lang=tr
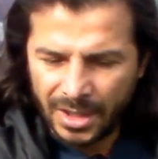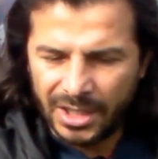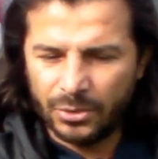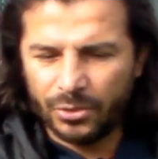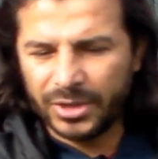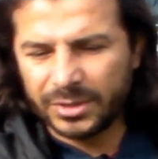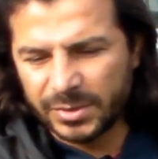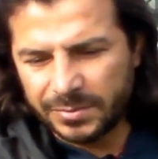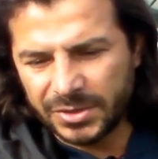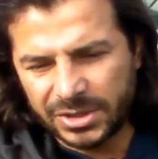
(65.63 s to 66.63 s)
İyi
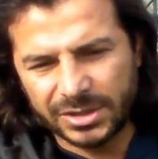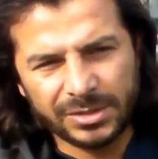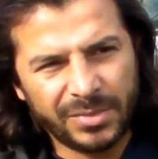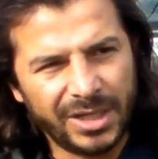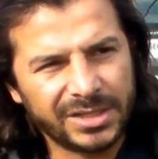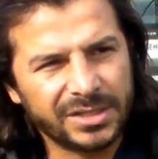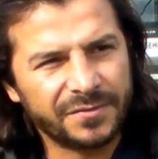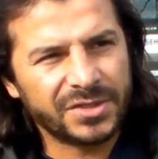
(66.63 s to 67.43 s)
oynadığımız maçı maalesef